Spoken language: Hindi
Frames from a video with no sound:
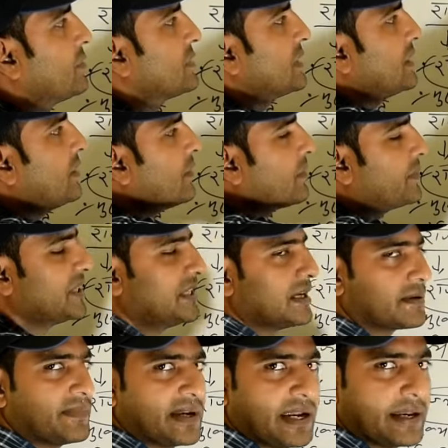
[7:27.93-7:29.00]
होते हैं और
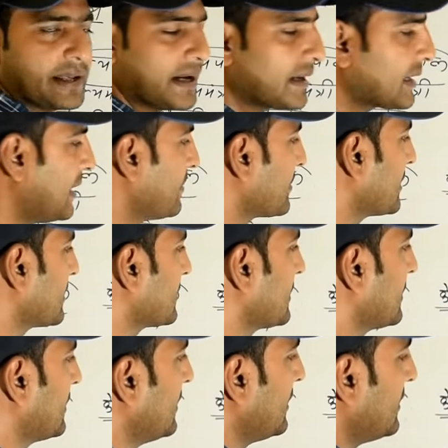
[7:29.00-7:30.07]
विधेयक बनाने का काम करते
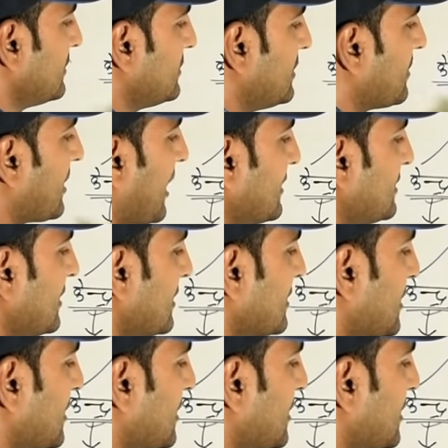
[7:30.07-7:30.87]
हैं जब राज्य